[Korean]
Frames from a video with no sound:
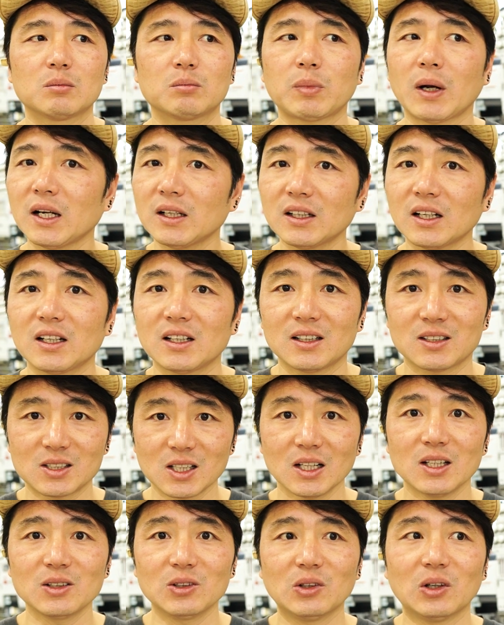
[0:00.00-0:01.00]
팔다리가
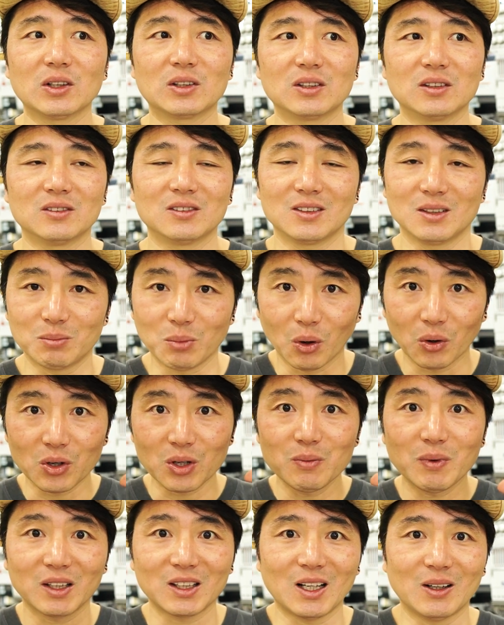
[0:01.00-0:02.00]
잘린 것 같은 이
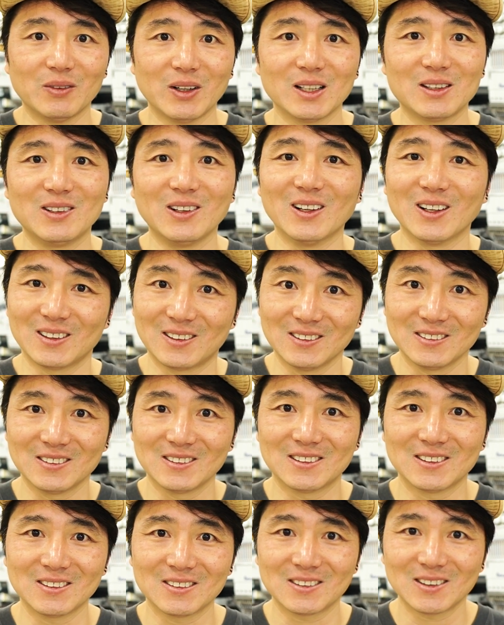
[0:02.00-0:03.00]
머리만 남아있는 것 같은
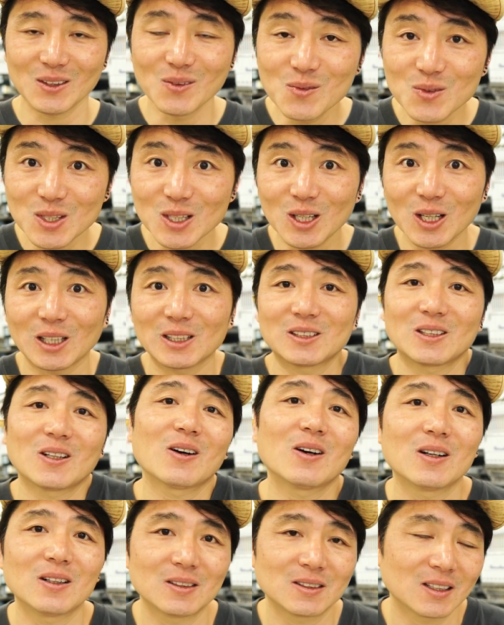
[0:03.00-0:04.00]
그런 끔찍한
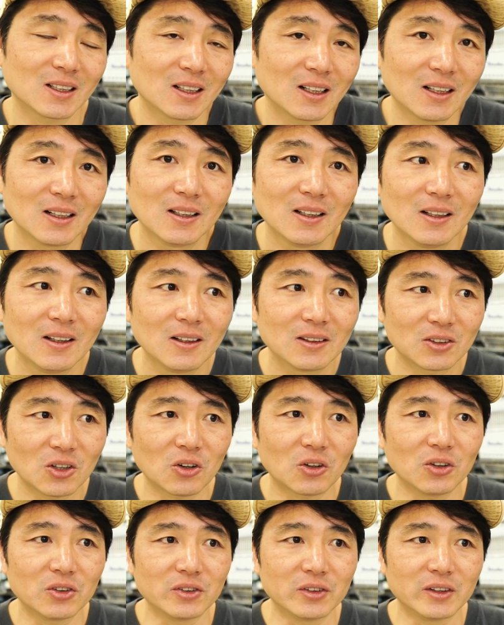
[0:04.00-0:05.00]
상황을 제가
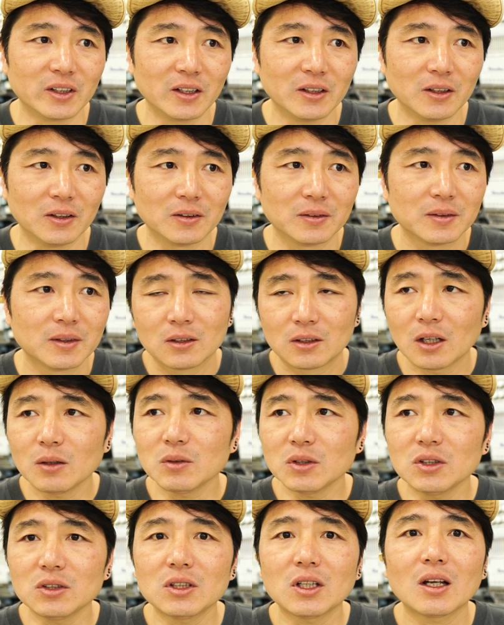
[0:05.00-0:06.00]
겪었는데요
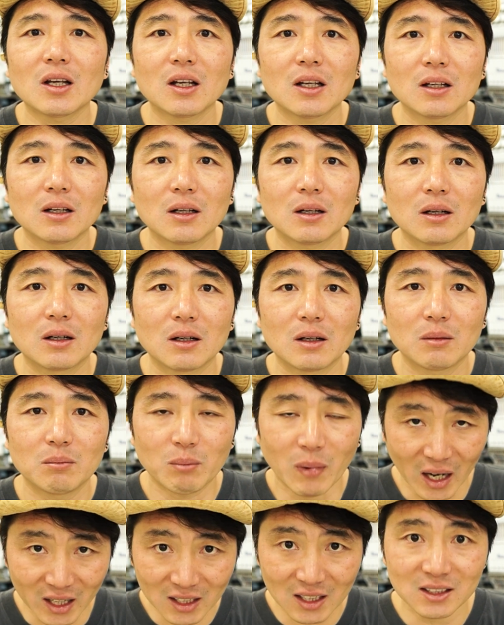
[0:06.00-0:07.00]
그러면서 이제
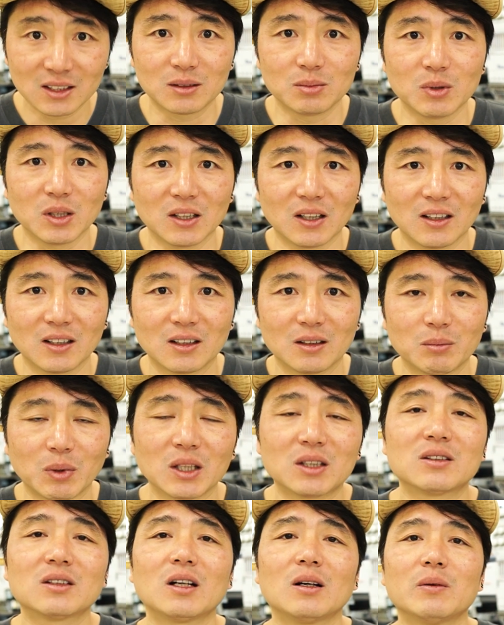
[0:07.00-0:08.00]
망했습니다
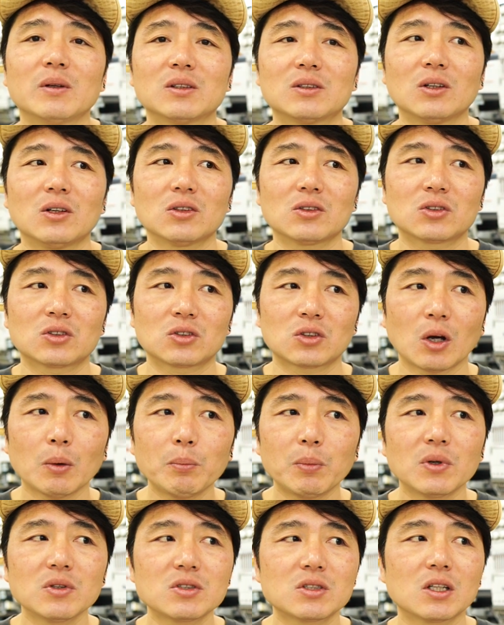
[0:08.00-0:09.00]
베트남에서
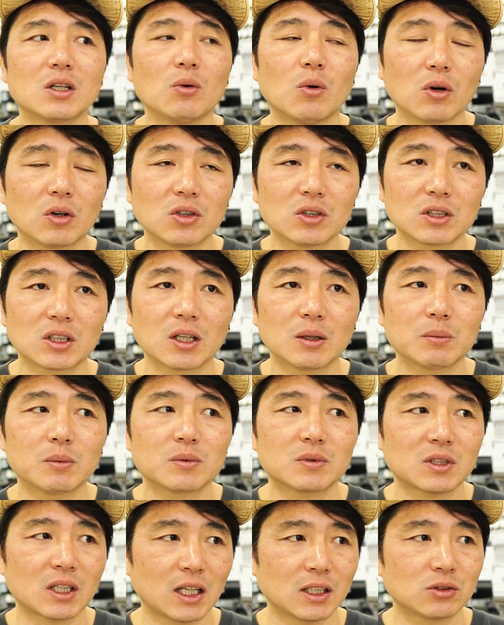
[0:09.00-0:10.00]
첫 번째
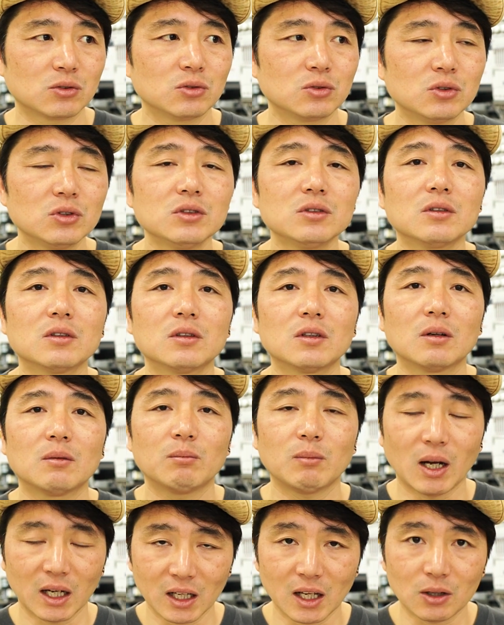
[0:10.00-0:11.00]
워크샵 자수는
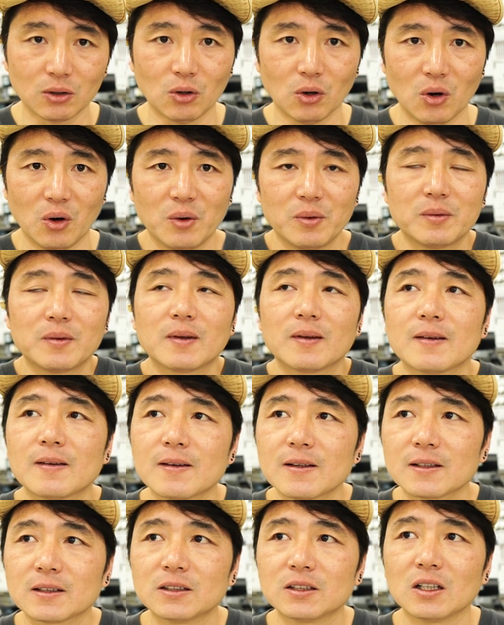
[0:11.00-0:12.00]
망했고
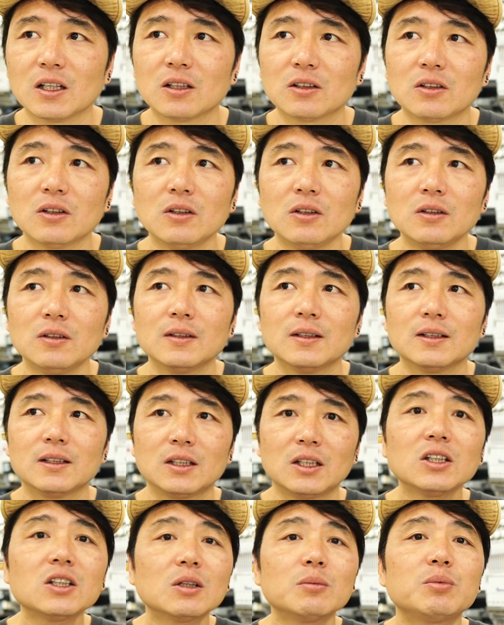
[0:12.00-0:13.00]
그래서
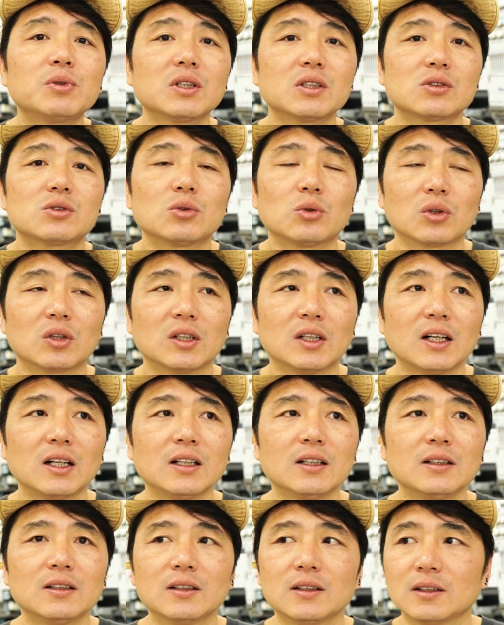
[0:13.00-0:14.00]
히트 프레스
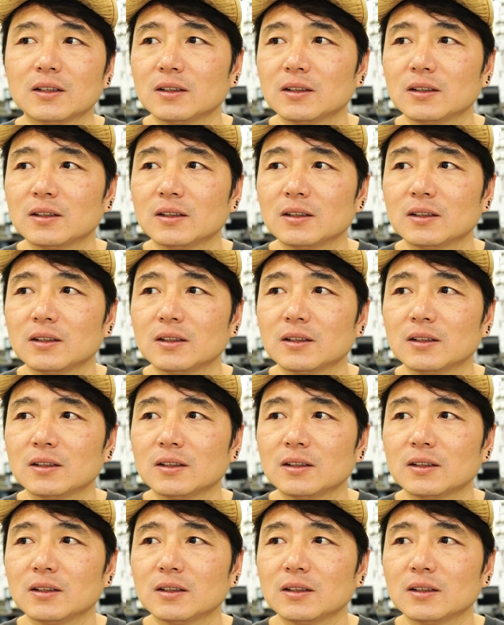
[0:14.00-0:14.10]
쪽이나